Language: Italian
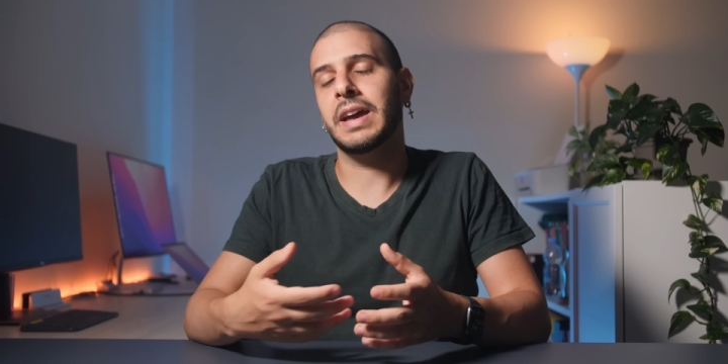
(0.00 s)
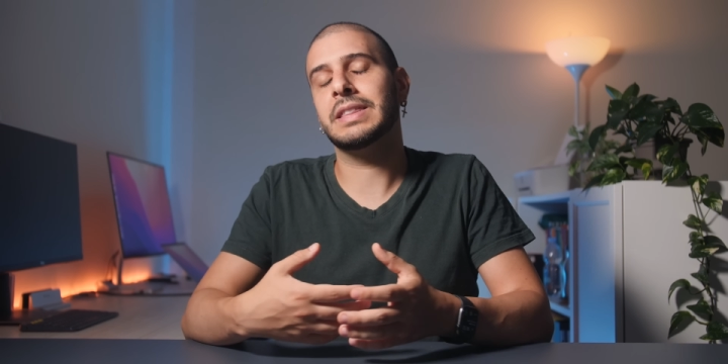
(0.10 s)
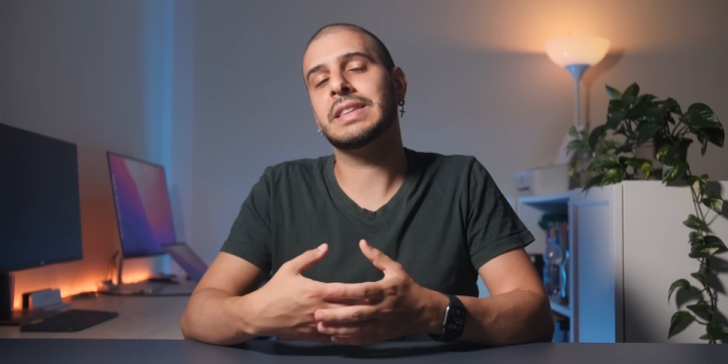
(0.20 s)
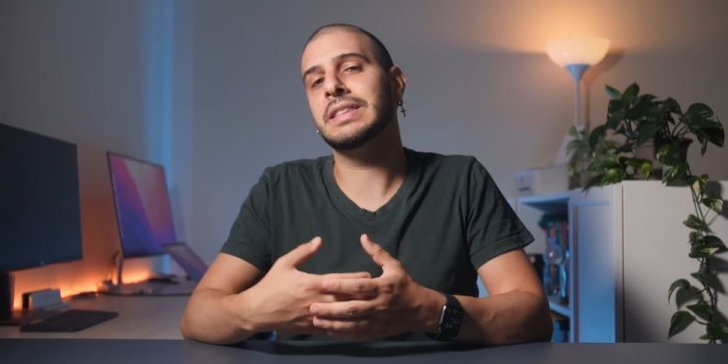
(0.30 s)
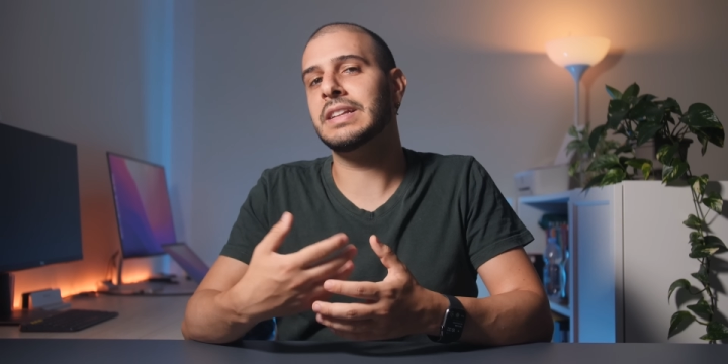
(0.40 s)

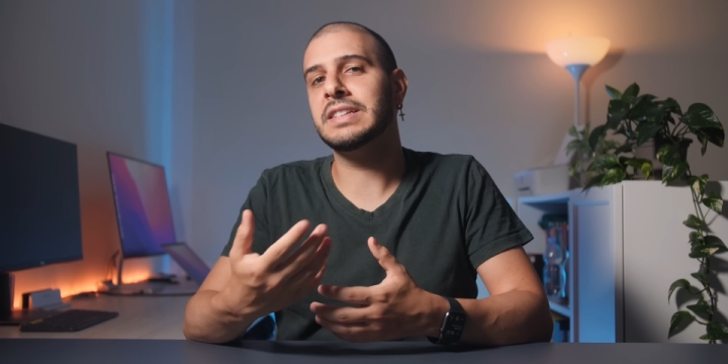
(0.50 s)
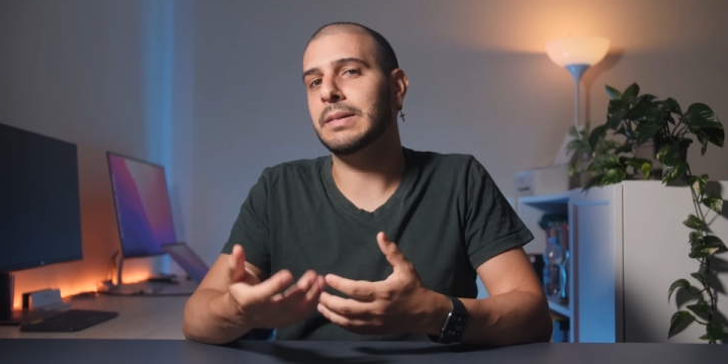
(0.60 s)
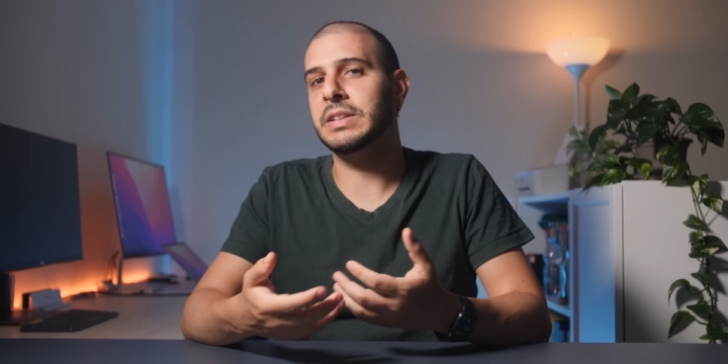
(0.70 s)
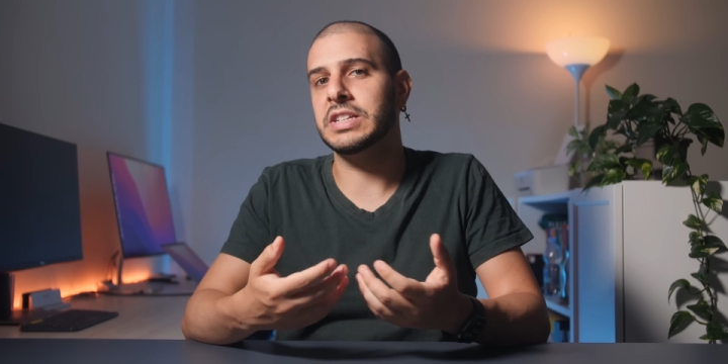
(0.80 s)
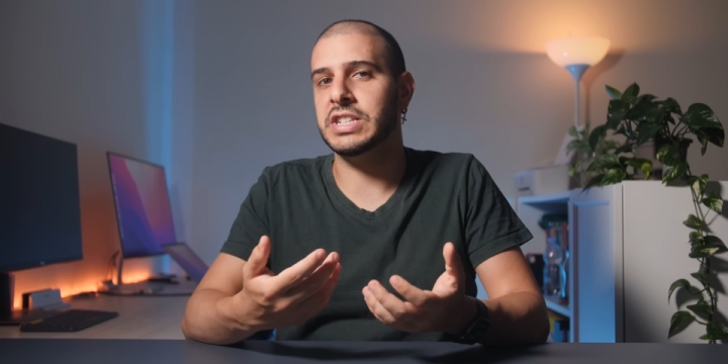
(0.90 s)
E
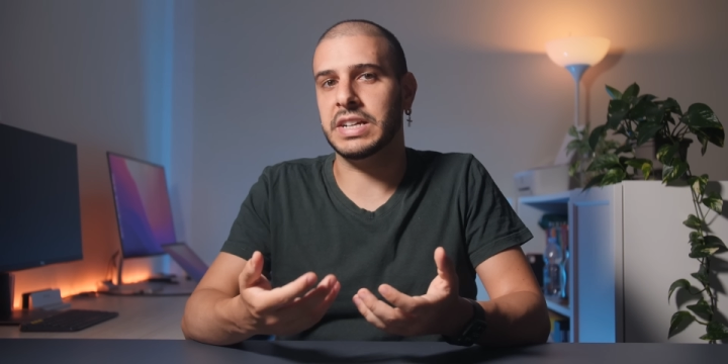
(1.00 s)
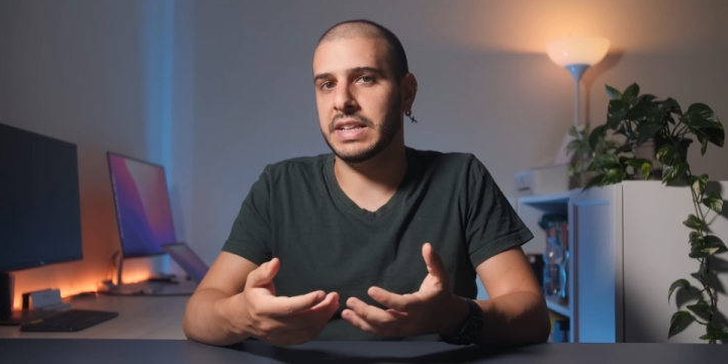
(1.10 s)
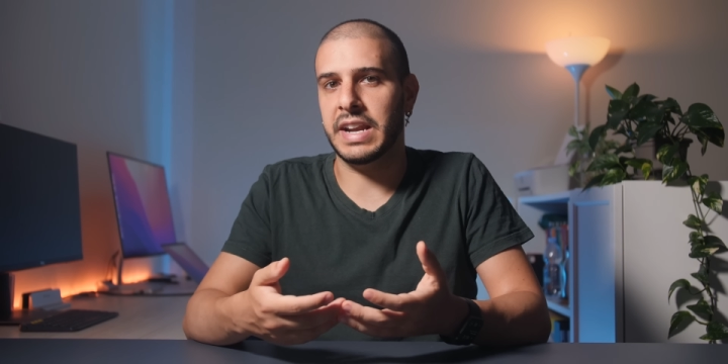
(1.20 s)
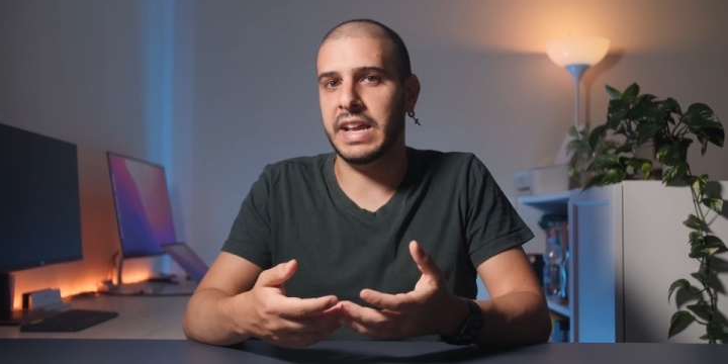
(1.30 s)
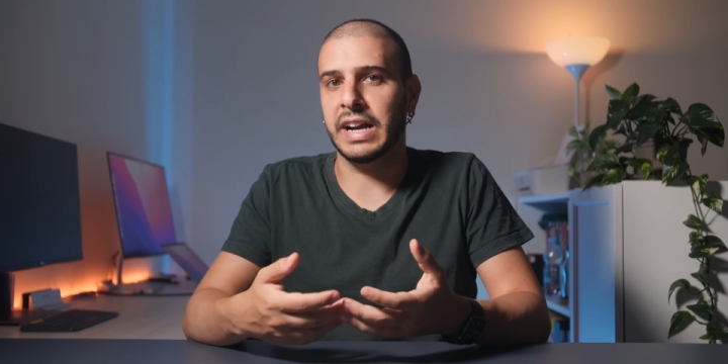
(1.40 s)
tendenzialmente ci
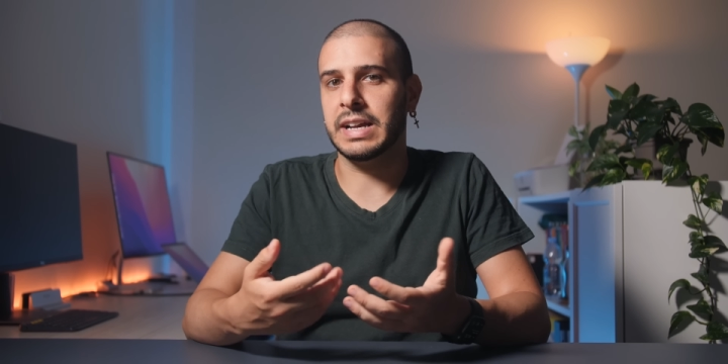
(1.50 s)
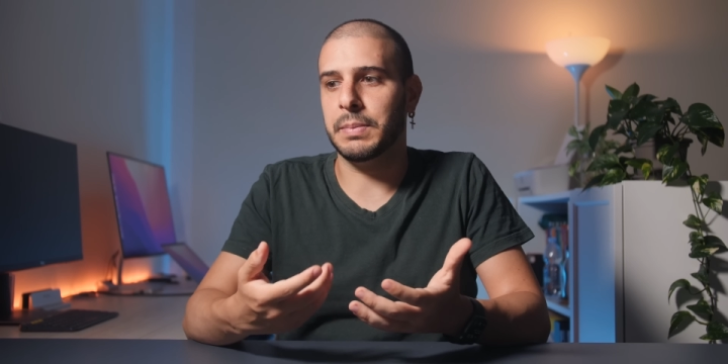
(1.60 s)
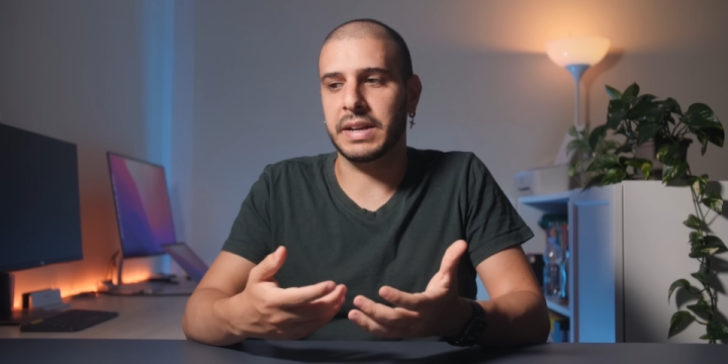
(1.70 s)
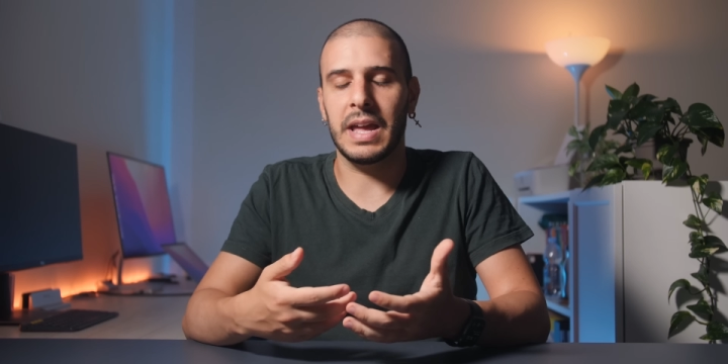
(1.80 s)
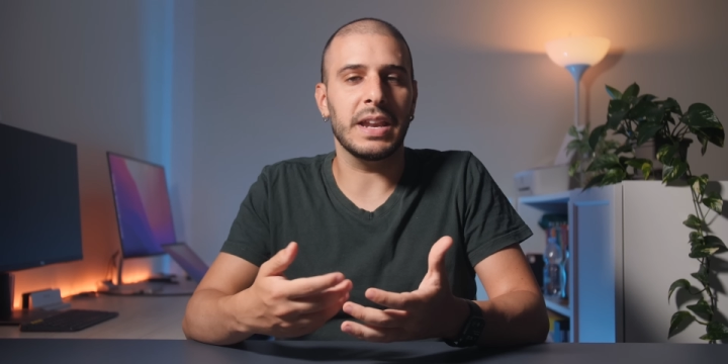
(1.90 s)
crederei anche
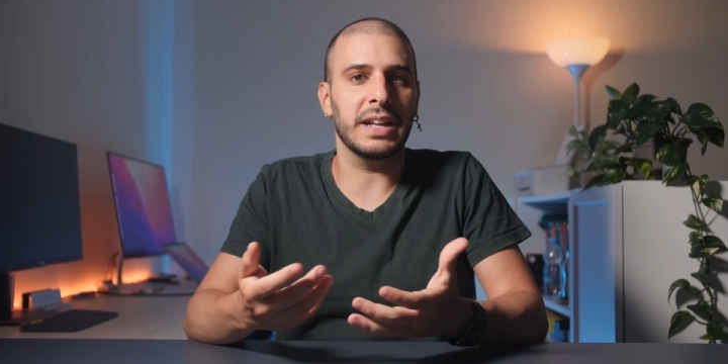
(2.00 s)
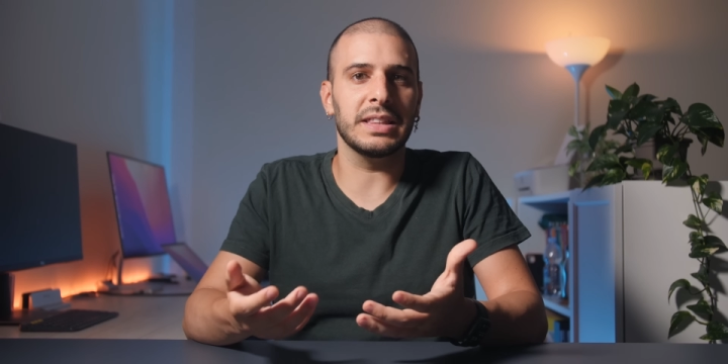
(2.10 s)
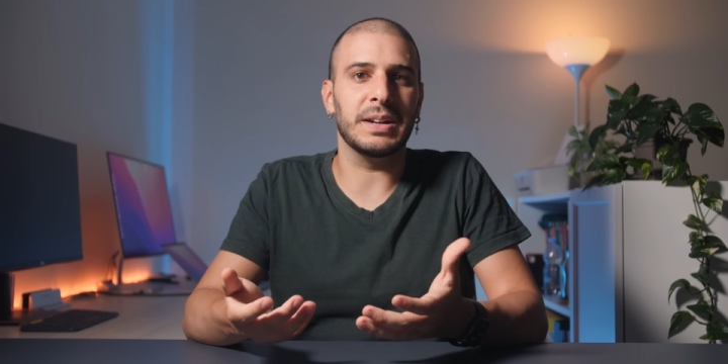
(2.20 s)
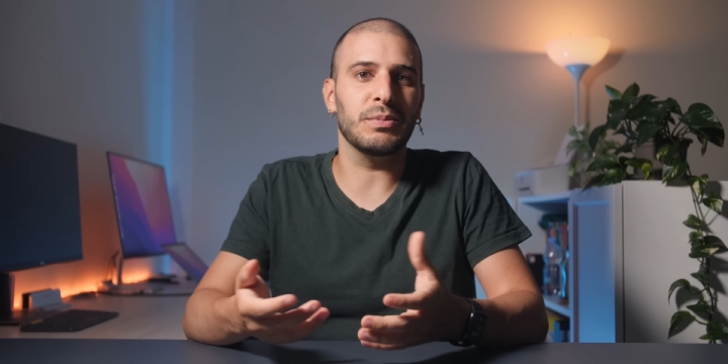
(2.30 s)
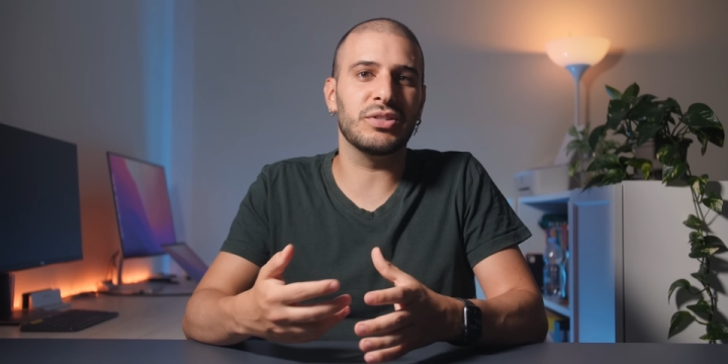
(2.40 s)
perché i render